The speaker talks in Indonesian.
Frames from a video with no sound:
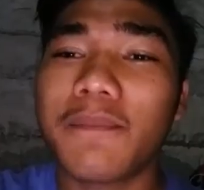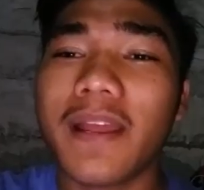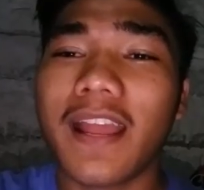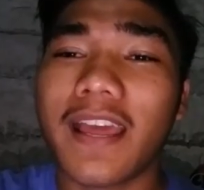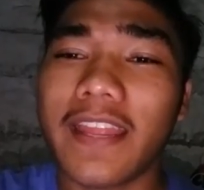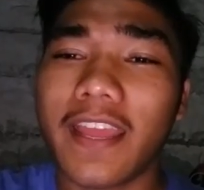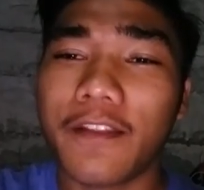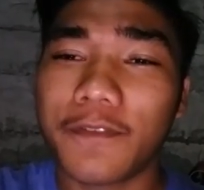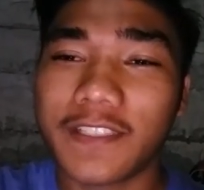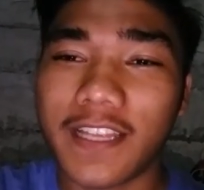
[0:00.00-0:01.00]
Selamat Hari
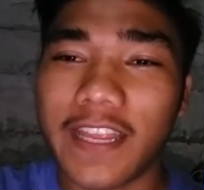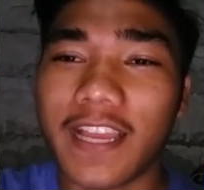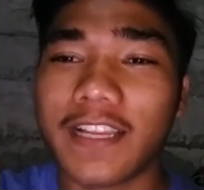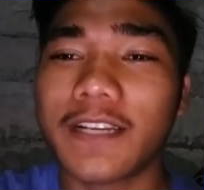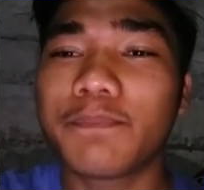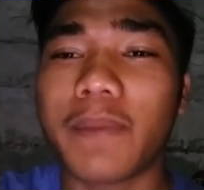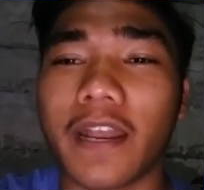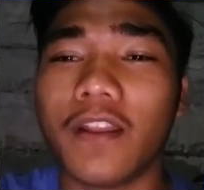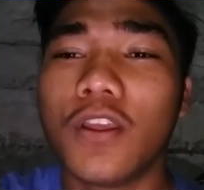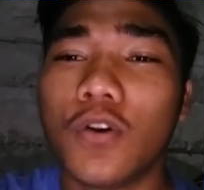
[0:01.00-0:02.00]
Anniversary yang keempat